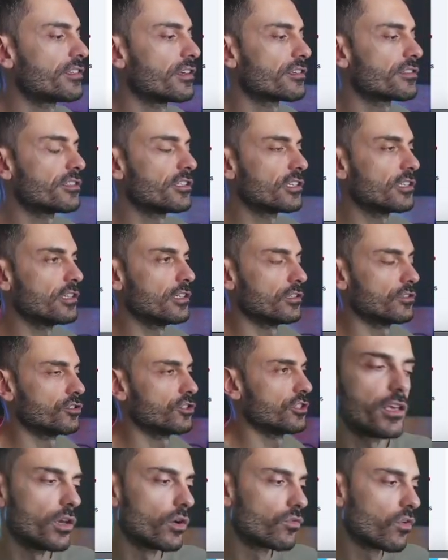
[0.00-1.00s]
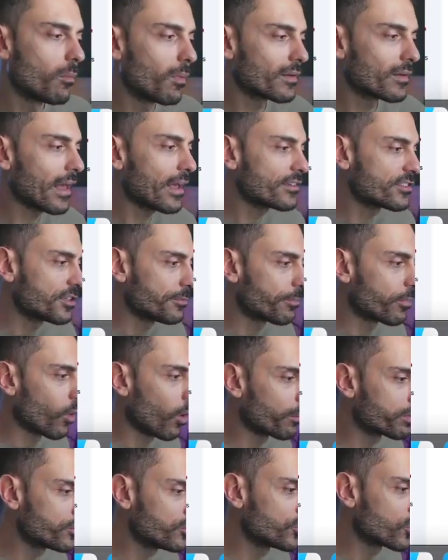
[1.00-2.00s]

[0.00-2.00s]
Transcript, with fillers: a seguinte. Eu vou mandar esse prompt de